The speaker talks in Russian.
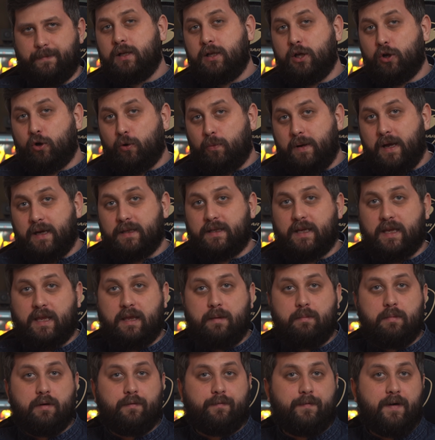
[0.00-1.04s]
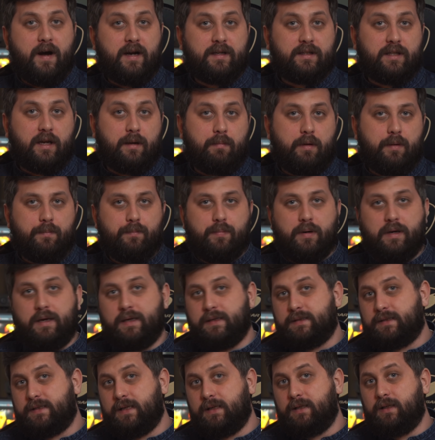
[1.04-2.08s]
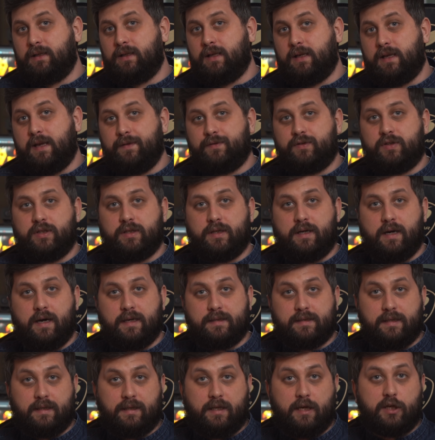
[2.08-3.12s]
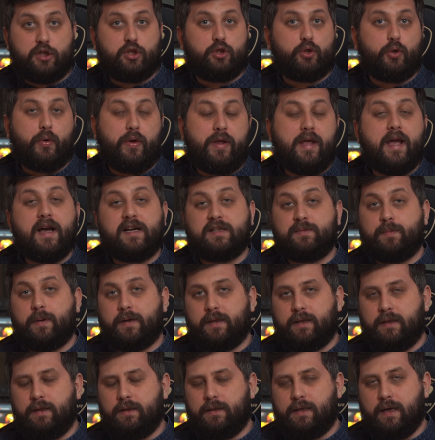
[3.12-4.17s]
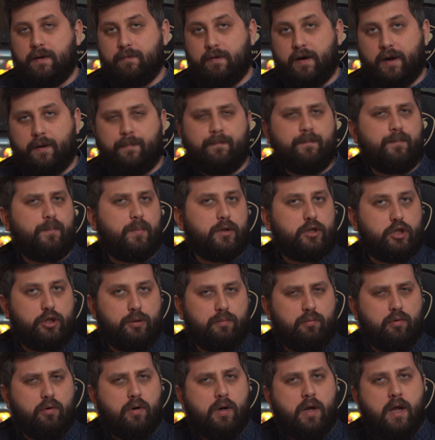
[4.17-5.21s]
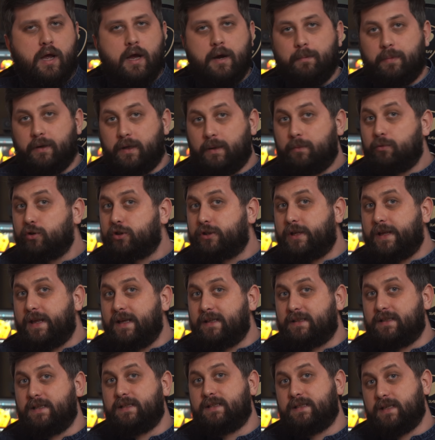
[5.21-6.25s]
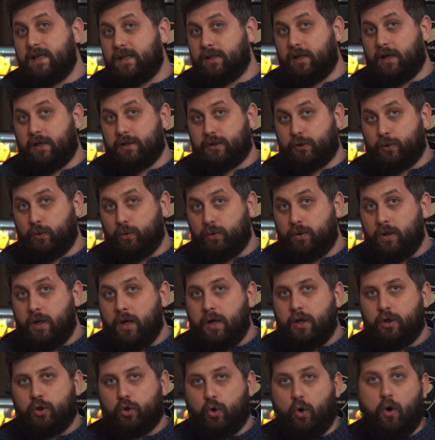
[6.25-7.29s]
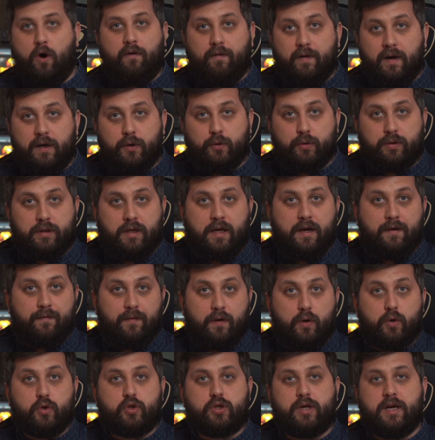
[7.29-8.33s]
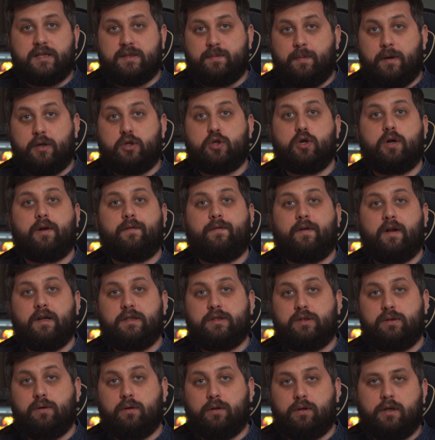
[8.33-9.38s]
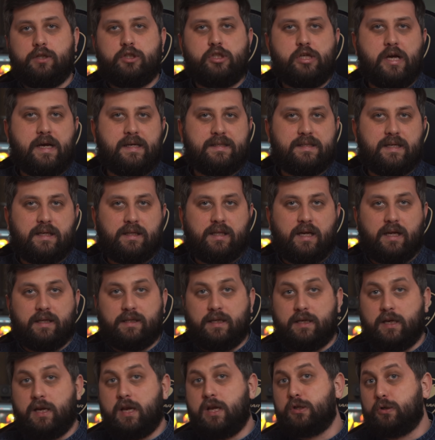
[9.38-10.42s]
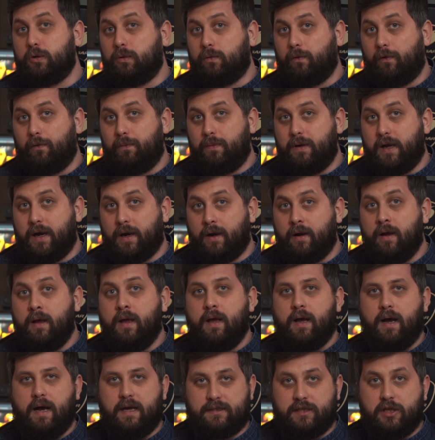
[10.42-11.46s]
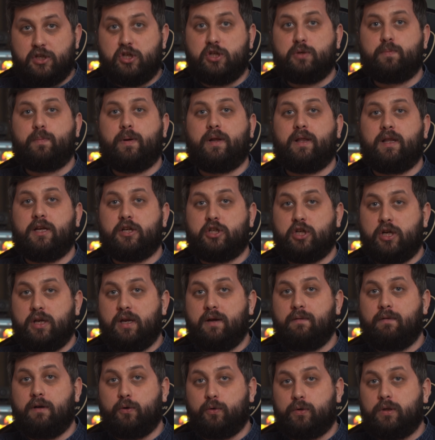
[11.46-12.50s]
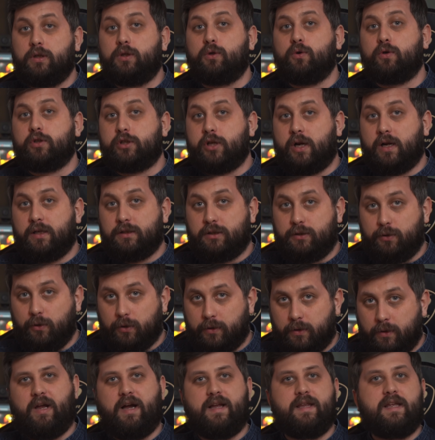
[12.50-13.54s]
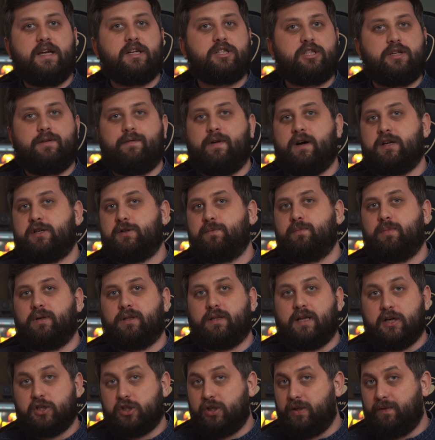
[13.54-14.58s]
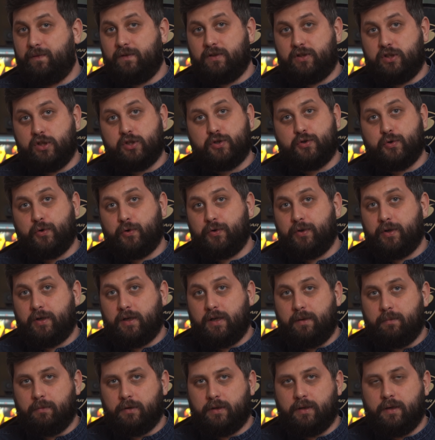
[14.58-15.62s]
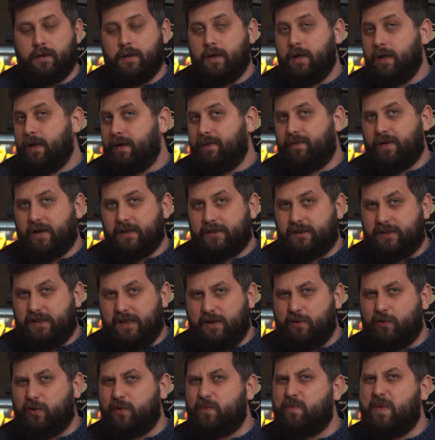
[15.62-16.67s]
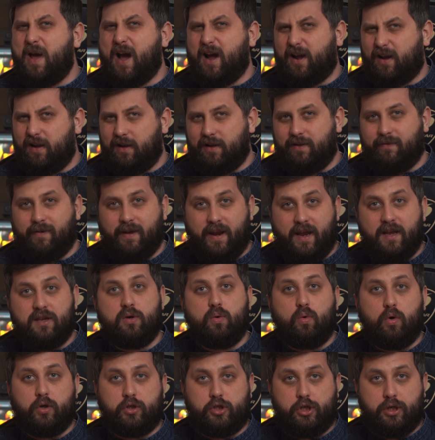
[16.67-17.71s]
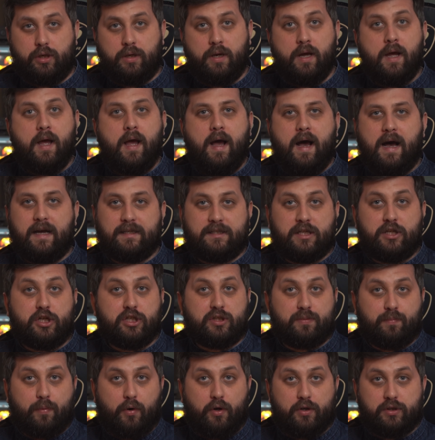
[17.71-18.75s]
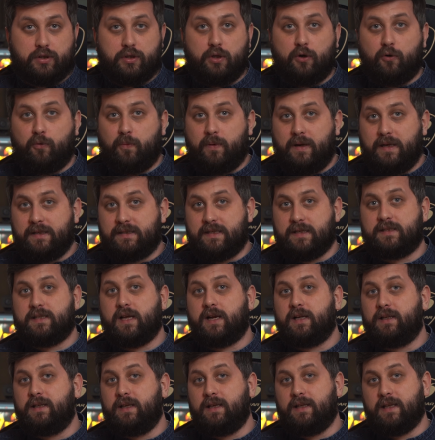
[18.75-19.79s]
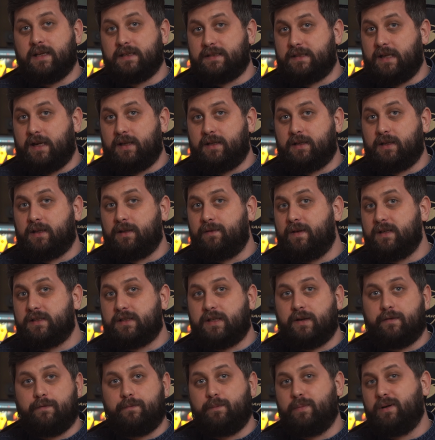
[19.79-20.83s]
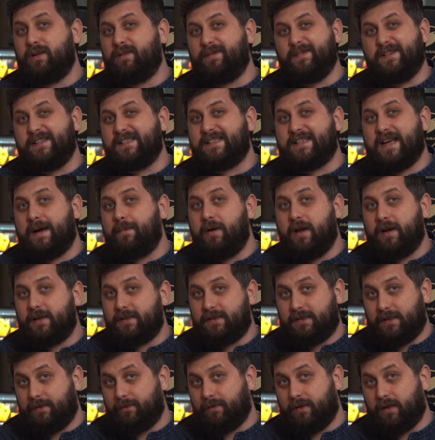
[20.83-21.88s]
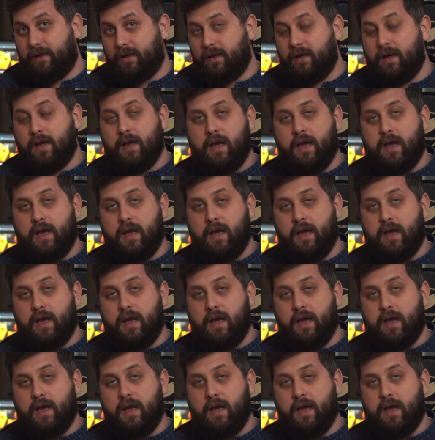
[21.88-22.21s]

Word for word: Для рубля такими факторами были цены на нефть и газ, а также другие экспортные товары. Почему? Потому что если цены растут, то валютная выручка экспортеров растет. Часть затрат они несут в рублях, а значит предложение валюты тоже растет. Конечно, важен был также инвестиционный климат. В России он, мягко говоря, не очень. А значит спрос на рубли со стороны иностранных инвесторов был не самый активный.